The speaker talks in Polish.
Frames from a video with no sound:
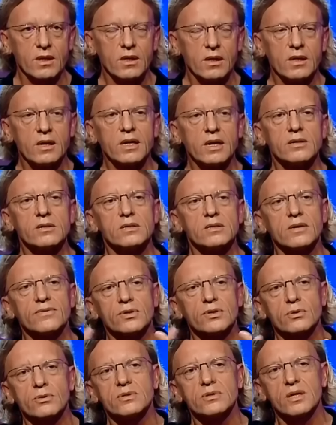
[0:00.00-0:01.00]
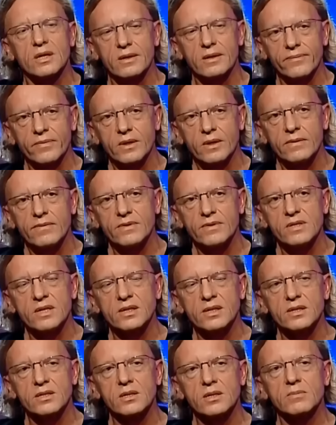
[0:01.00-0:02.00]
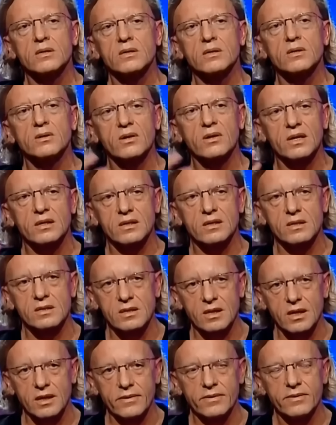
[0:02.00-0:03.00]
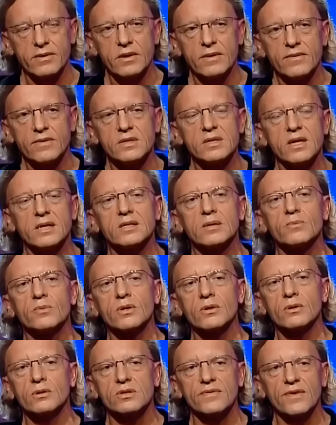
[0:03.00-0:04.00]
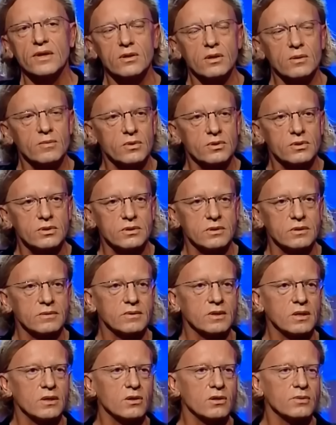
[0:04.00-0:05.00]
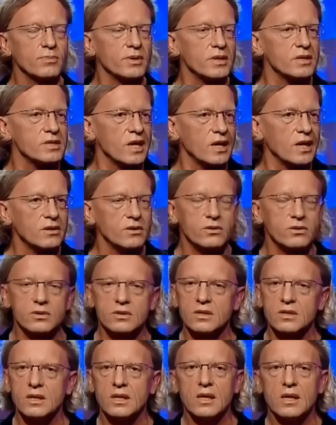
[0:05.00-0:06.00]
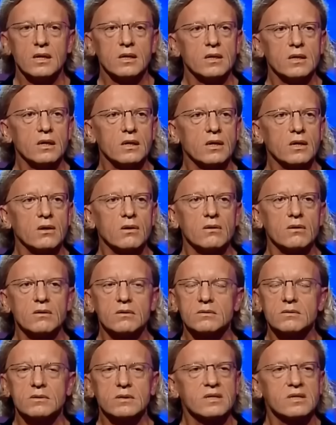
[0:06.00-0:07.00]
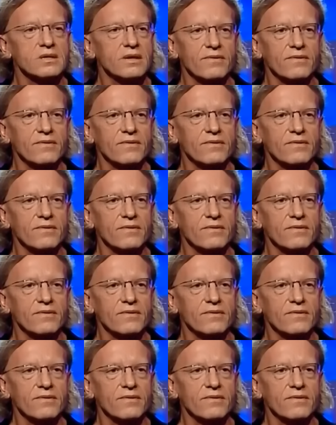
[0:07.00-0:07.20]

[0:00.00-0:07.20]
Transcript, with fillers: Granice w sztuce wyznacza sobie tylko artysta. Wyznacza mu jego świadomość, jego odpowiedzialność, jego system